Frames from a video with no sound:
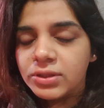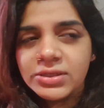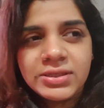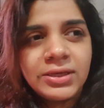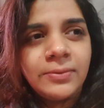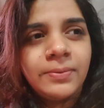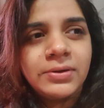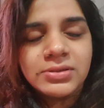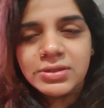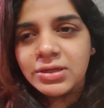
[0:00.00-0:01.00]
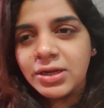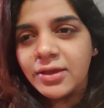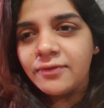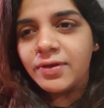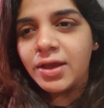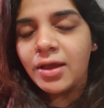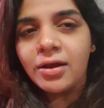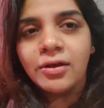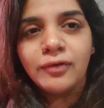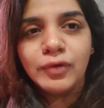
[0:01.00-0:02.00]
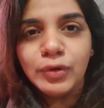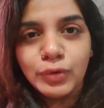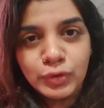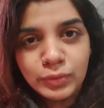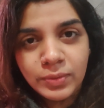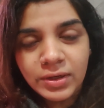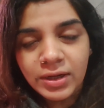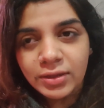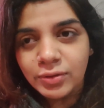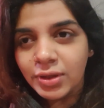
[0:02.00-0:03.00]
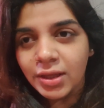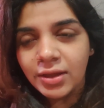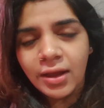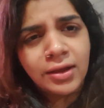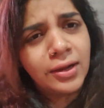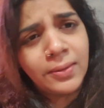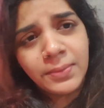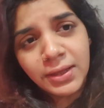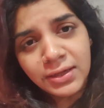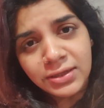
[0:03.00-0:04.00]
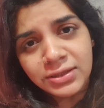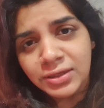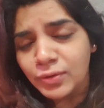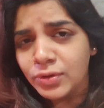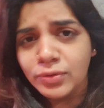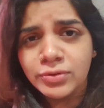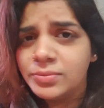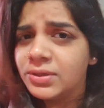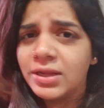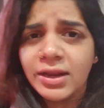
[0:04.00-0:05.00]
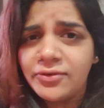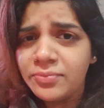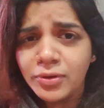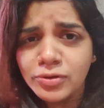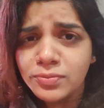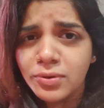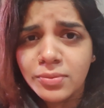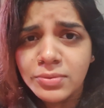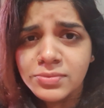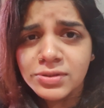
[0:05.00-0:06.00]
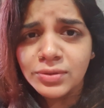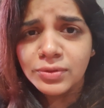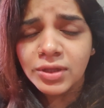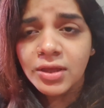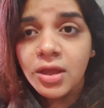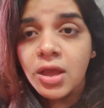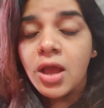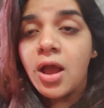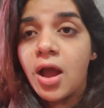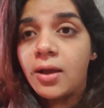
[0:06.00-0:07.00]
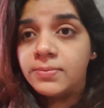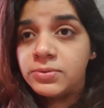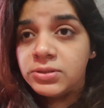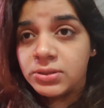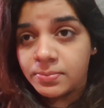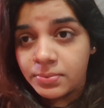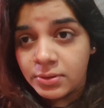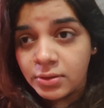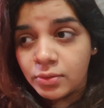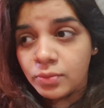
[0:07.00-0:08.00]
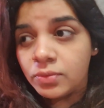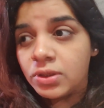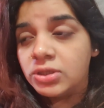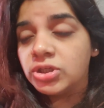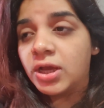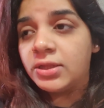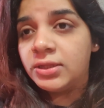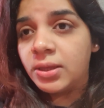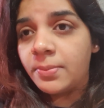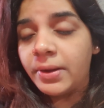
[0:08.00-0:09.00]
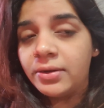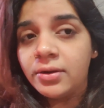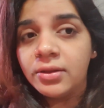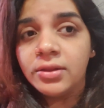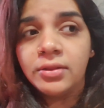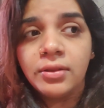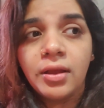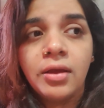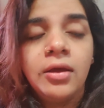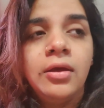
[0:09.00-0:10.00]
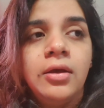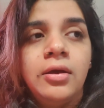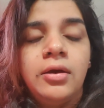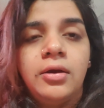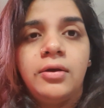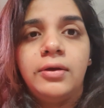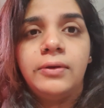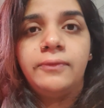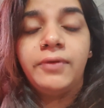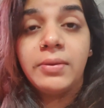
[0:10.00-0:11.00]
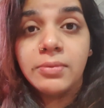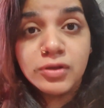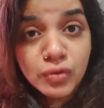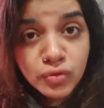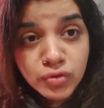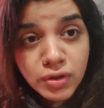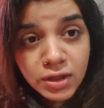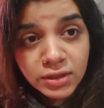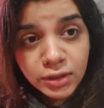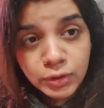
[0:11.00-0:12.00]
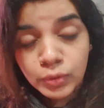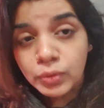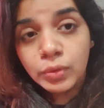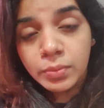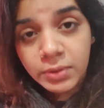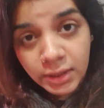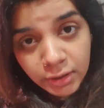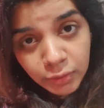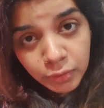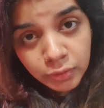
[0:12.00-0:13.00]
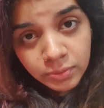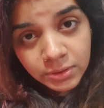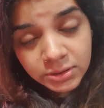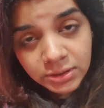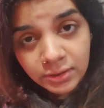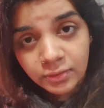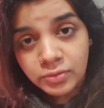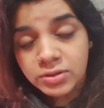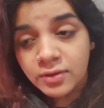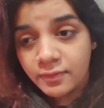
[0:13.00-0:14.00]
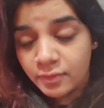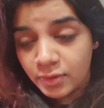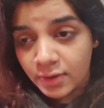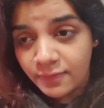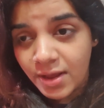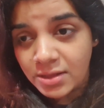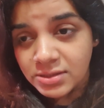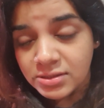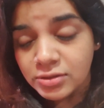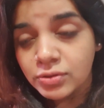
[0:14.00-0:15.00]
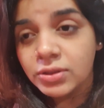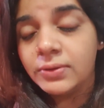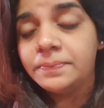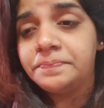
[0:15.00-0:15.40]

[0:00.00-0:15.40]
किसी की पर्सनल लाइफ है यार अगर वो यूट्यूबर है तो क्या अगर हमें क्या लगता है कोई यूट्यूबर की लाइफ में कुछ प्रॉब्लम्स नहीं होते अब जबकि उनके शादी का मैटर इतना फेमस हो चुका था दोनों भी एक यूट्यूबर थे उसका उनके फियांसी जो थे